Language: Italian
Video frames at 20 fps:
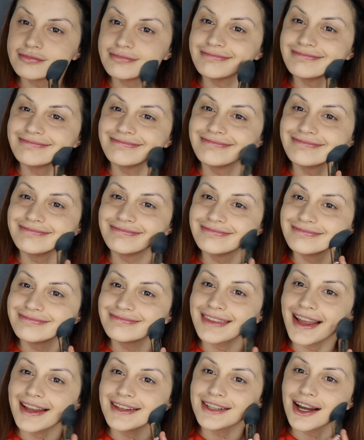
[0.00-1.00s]
mm. e
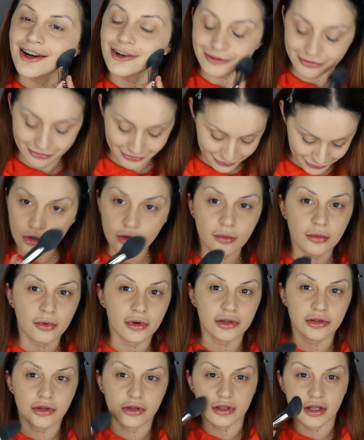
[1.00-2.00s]
hey, ciao
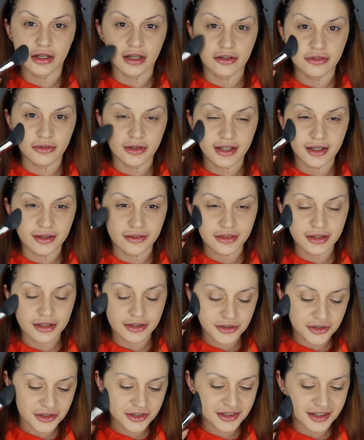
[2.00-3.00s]
comunque tornare a fare
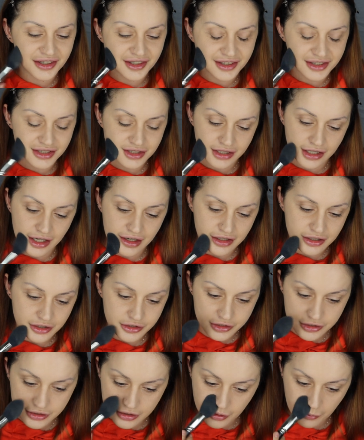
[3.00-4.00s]
video è
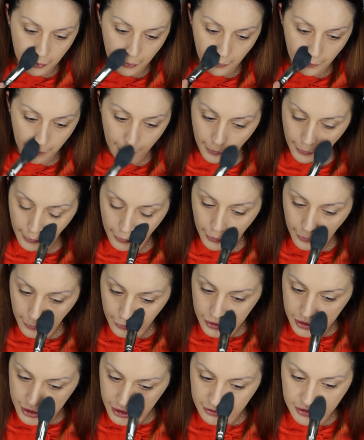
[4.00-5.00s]
stranissimo
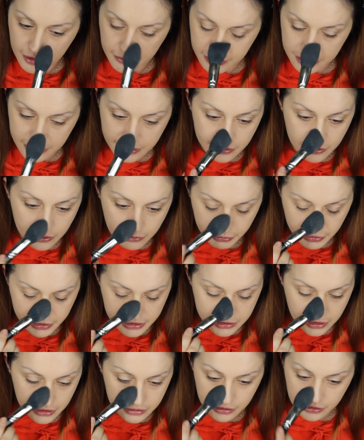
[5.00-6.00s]
perché veramente ne ho
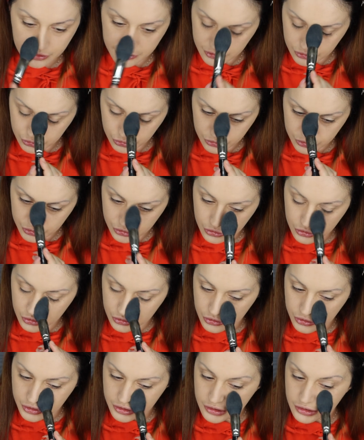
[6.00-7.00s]
passate di tutti i
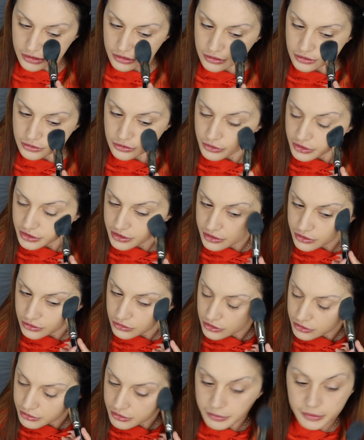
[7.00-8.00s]
colori in questi
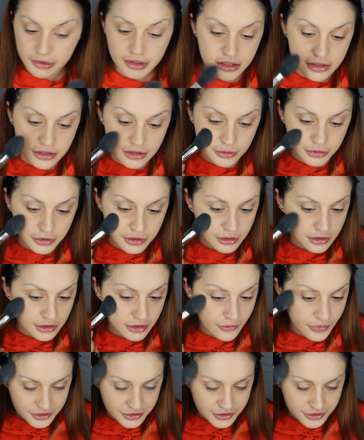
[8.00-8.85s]
ultimi mesi, quindi